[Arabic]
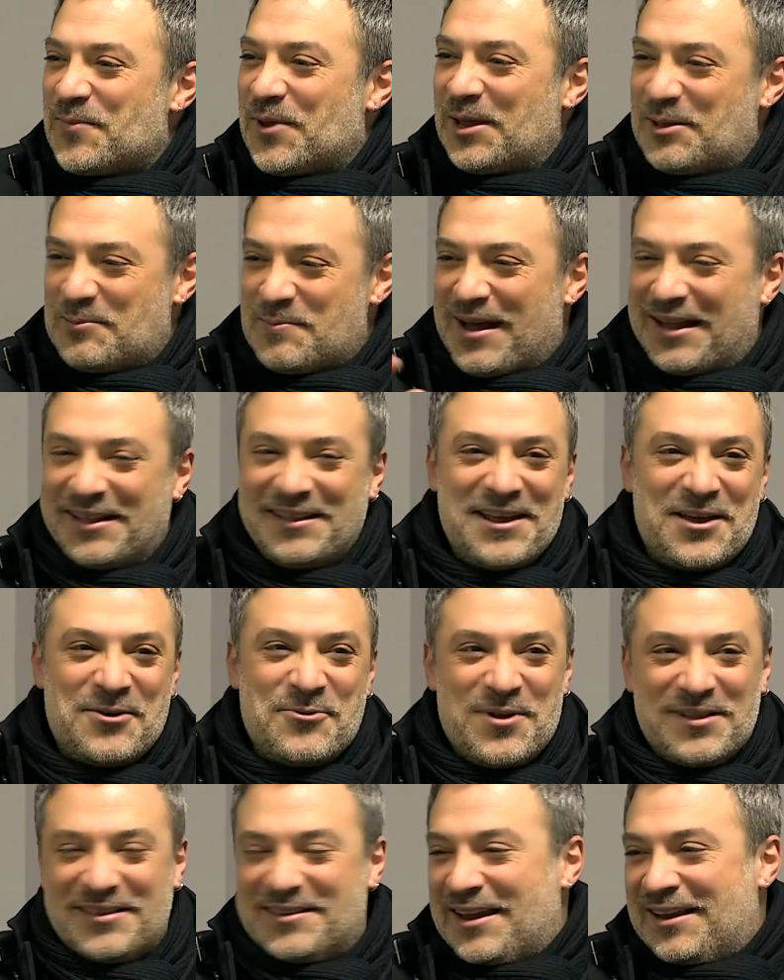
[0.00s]
كنت بعدني
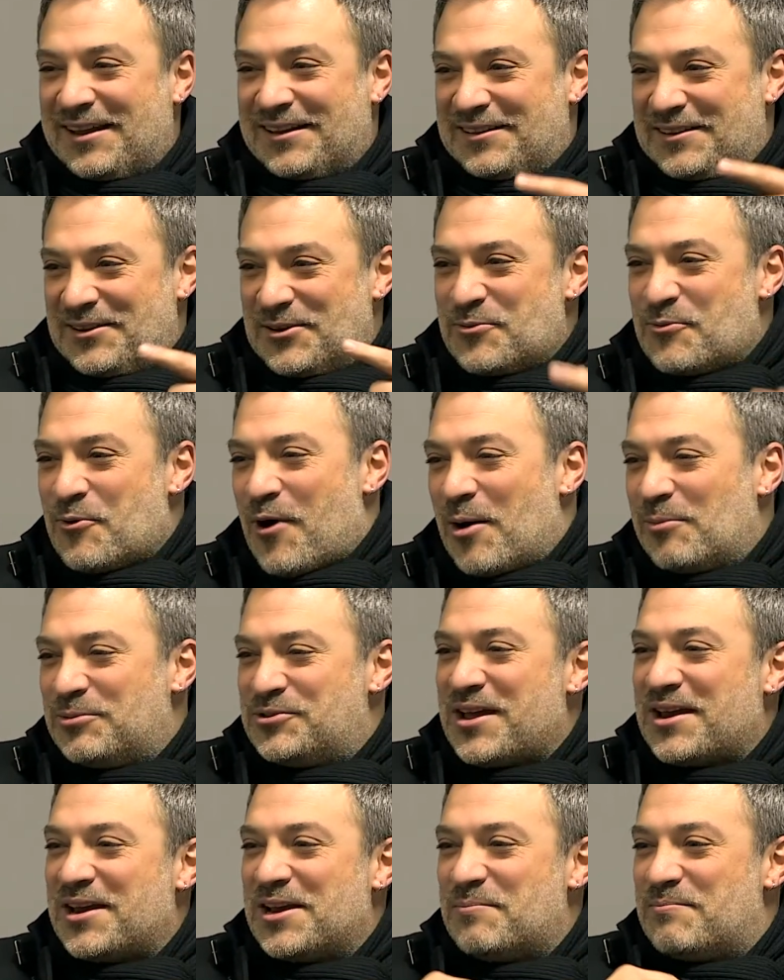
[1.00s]
اول طلعتي وعم
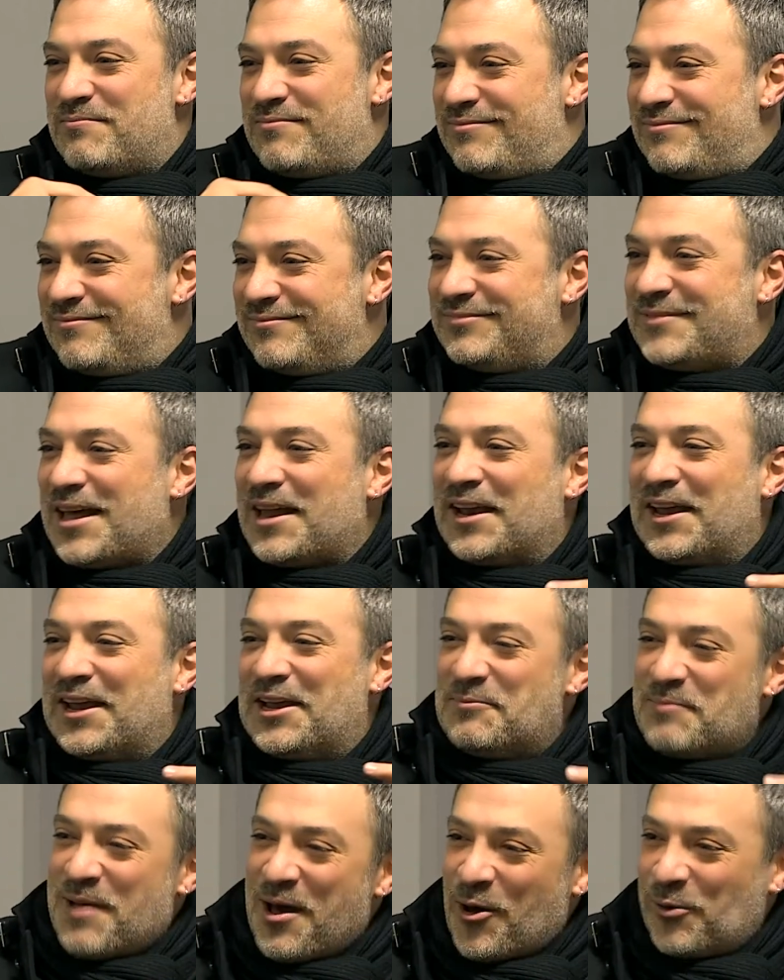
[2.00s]
جرب
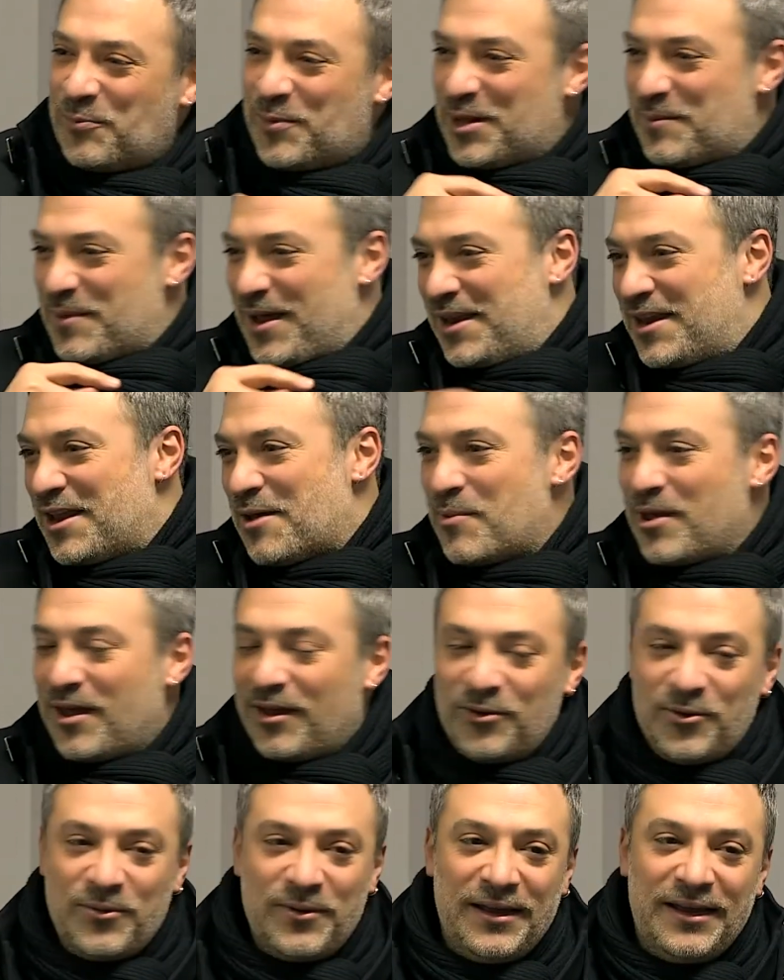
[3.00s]
ترغل معه مثل ما هن عم
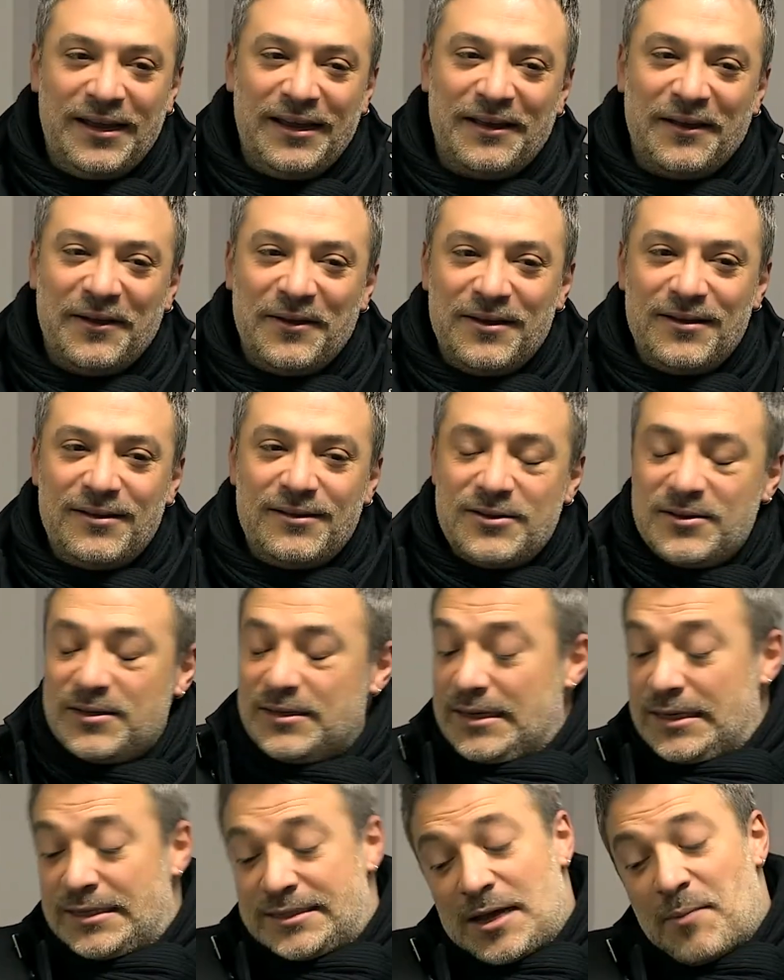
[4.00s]
يغنوا هيك
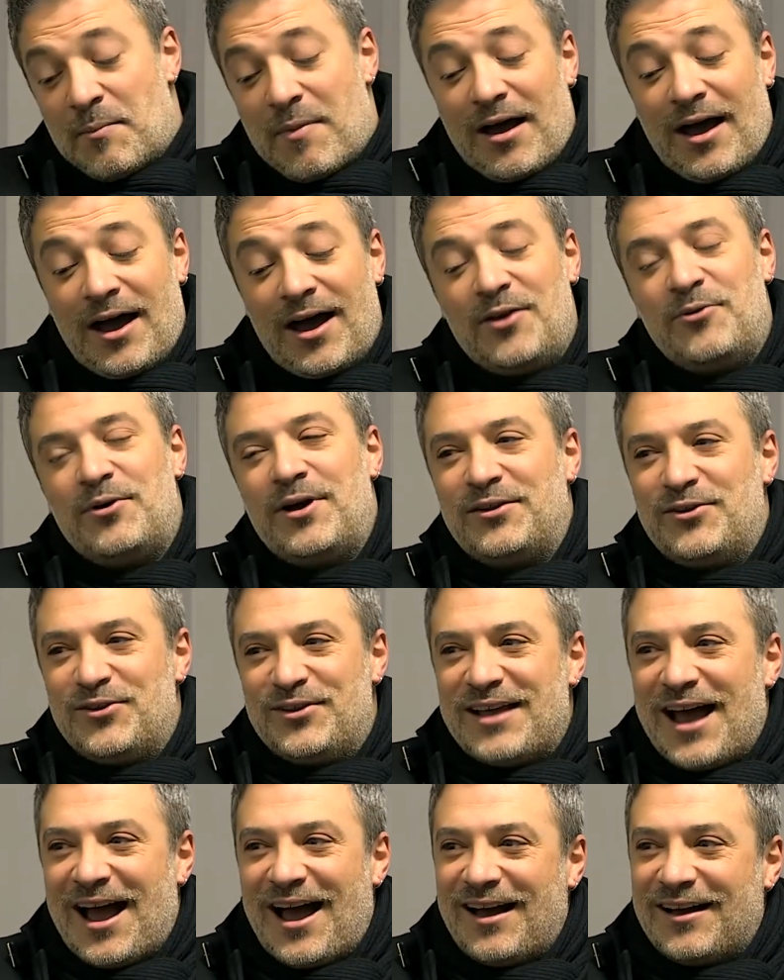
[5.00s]
تسمع حالي وقعد
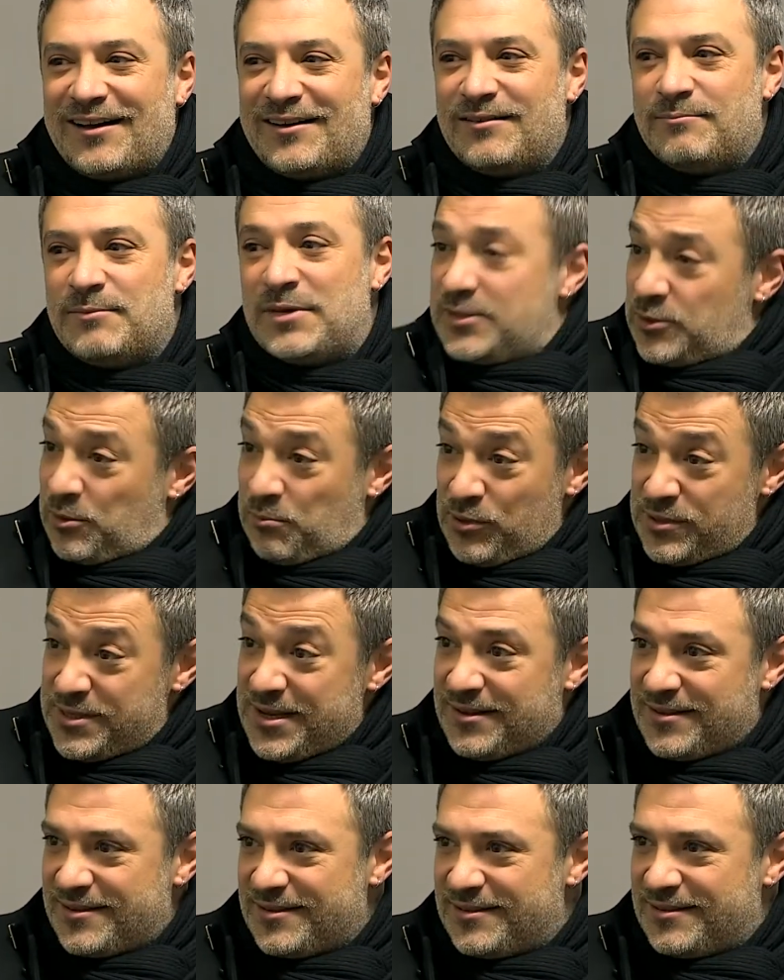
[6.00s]
اضحك بس
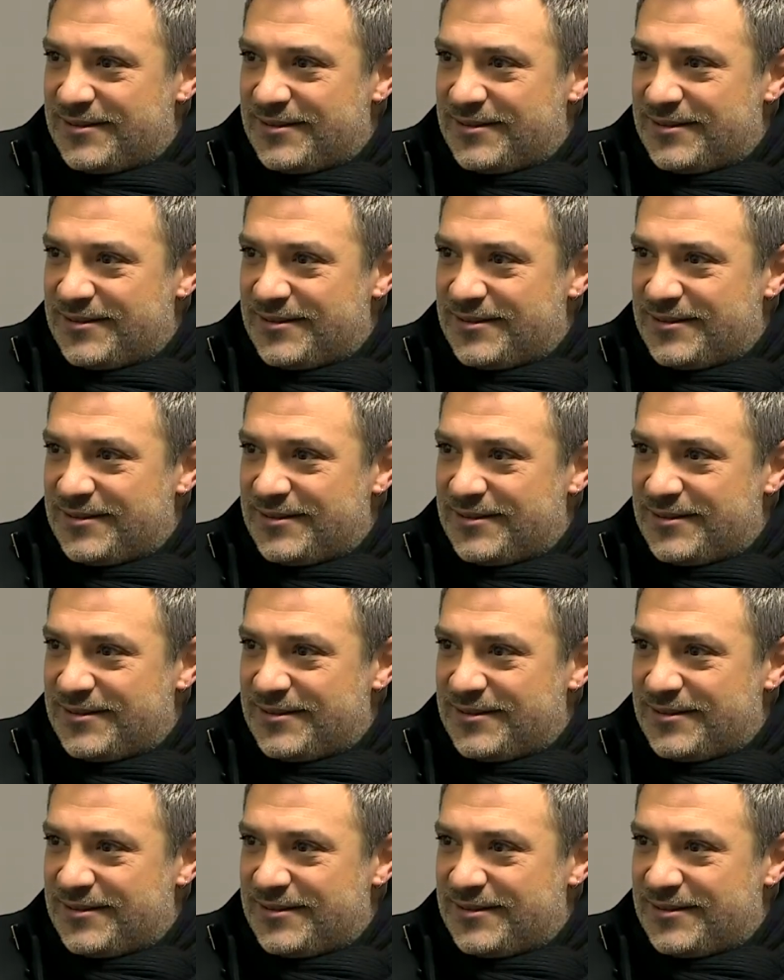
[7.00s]
انبسط